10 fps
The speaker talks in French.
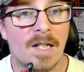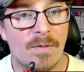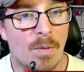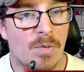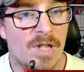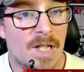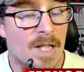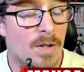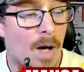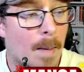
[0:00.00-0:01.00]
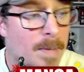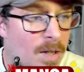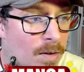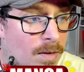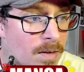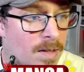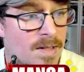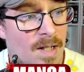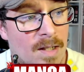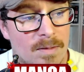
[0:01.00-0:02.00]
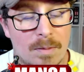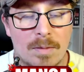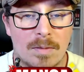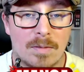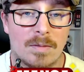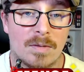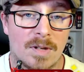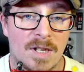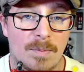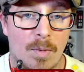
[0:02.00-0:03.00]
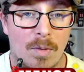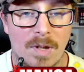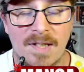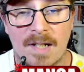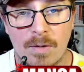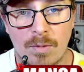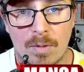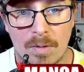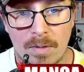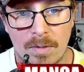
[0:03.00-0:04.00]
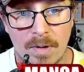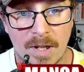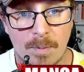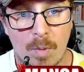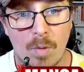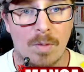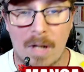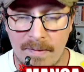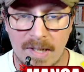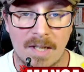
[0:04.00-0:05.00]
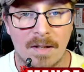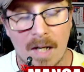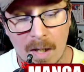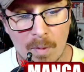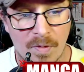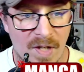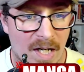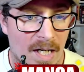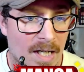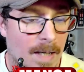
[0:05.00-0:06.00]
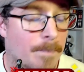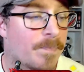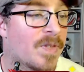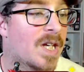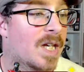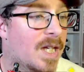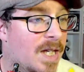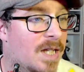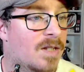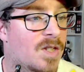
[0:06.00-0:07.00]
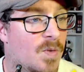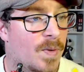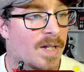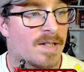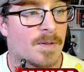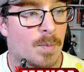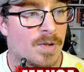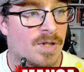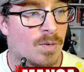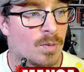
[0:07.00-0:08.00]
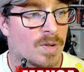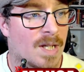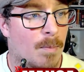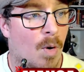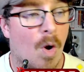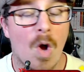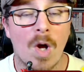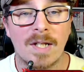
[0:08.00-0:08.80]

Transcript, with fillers: Niveau musique, il y aura Mion qui sera euh, dispo, qui sera sur euh, l'expo avec un concert à la clé et diverses expositions, notamment